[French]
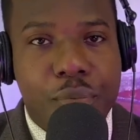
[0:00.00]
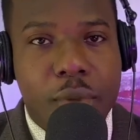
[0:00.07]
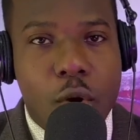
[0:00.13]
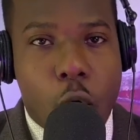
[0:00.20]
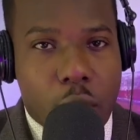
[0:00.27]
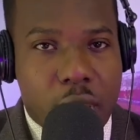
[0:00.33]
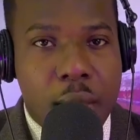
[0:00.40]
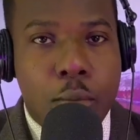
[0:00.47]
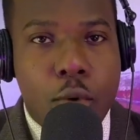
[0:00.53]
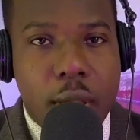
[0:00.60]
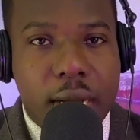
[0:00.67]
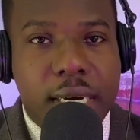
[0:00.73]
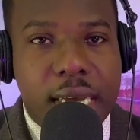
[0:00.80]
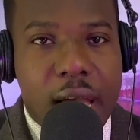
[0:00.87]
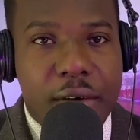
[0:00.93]
Ok, moi
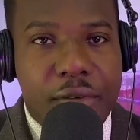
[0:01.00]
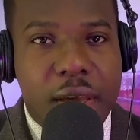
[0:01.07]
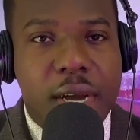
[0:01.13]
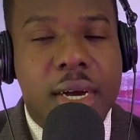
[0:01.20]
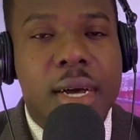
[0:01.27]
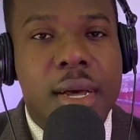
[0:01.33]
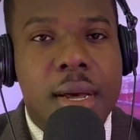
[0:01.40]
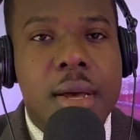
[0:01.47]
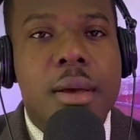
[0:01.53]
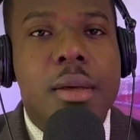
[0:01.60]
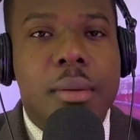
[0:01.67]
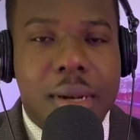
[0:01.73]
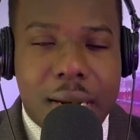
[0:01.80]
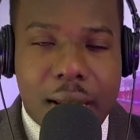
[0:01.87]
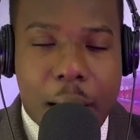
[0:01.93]
écrit avec
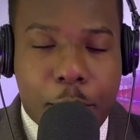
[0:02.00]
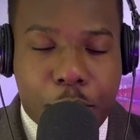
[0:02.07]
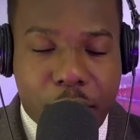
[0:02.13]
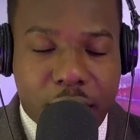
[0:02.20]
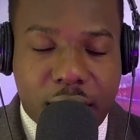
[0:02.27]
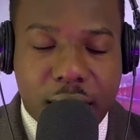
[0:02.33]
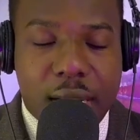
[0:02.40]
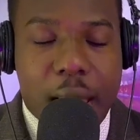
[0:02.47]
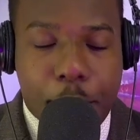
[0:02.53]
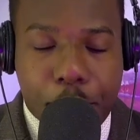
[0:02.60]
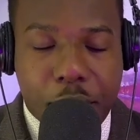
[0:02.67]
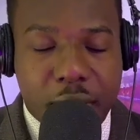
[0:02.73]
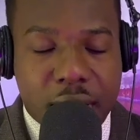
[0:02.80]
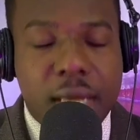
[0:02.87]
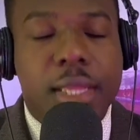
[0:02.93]
la,
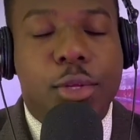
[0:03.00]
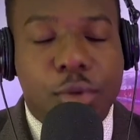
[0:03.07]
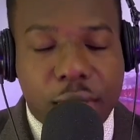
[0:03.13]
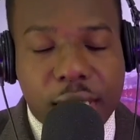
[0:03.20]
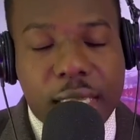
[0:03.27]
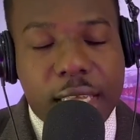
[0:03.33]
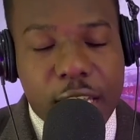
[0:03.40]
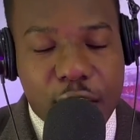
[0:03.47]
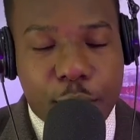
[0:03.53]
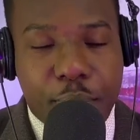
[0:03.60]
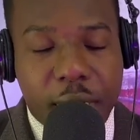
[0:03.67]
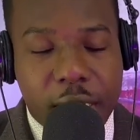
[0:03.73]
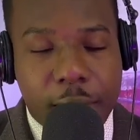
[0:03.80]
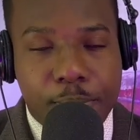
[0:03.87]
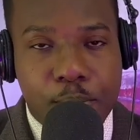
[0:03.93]
présence, du
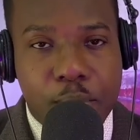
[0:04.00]
Saint-Esprit.